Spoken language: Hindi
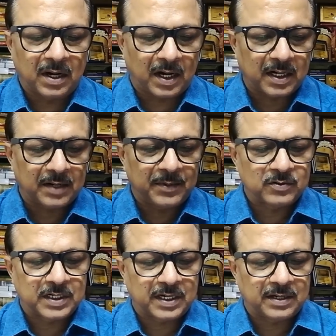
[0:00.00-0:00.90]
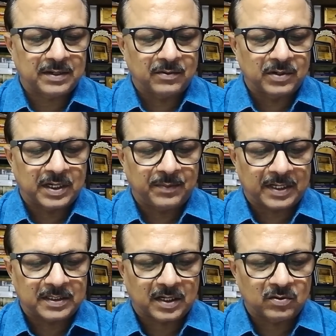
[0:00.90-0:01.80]
अगर मैं उनसे उनकी
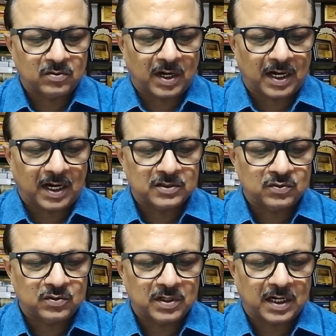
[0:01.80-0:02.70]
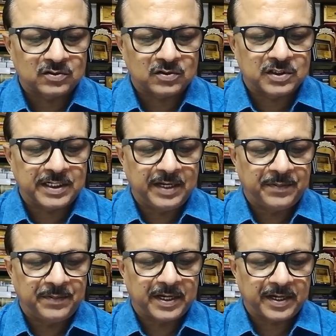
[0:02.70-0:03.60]
बात करूं तो आज उनका जो
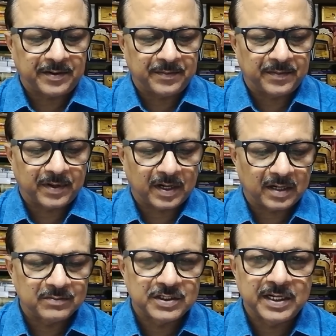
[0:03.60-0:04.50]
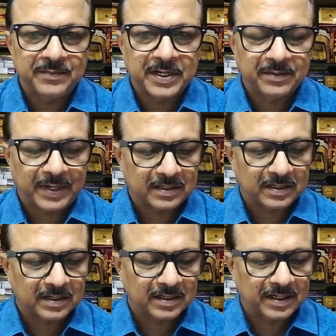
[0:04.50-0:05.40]
जीडीपी है अगर हम जीडीपी की बात
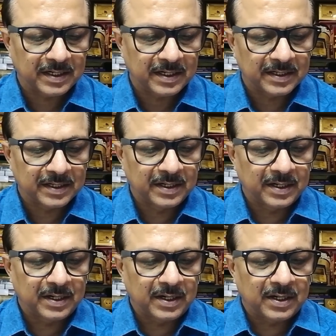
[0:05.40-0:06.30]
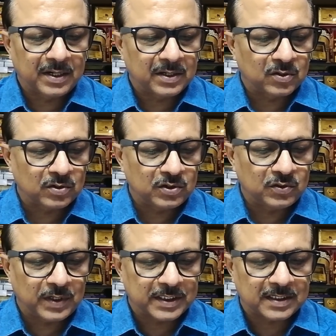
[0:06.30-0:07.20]
करते हैं तो
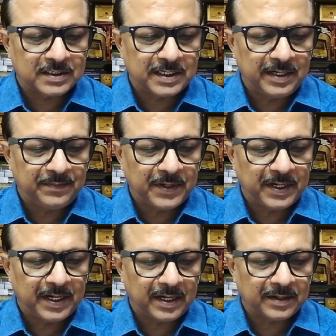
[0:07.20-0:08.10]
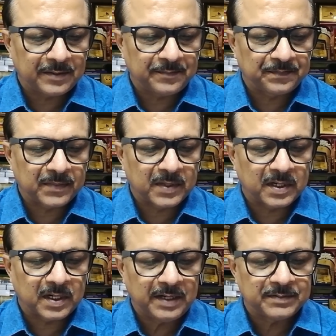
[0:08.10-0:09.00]
यूएस का जीडीपी है
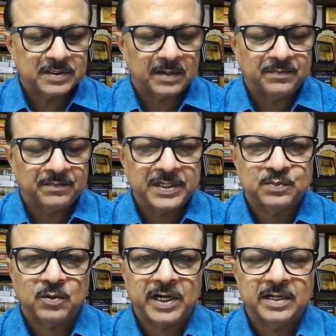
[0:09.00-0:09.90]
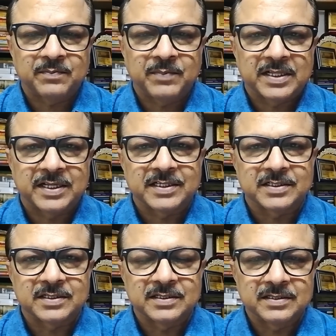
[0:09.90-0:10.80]
करीब बत्तीस
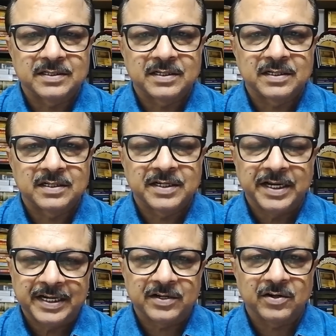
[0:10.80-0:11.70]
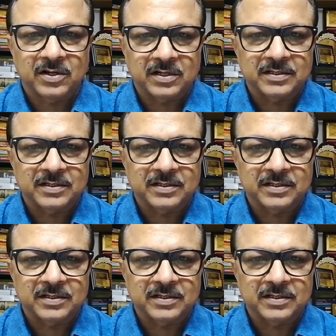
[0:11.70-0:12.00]
ट्रिलियन डॉलर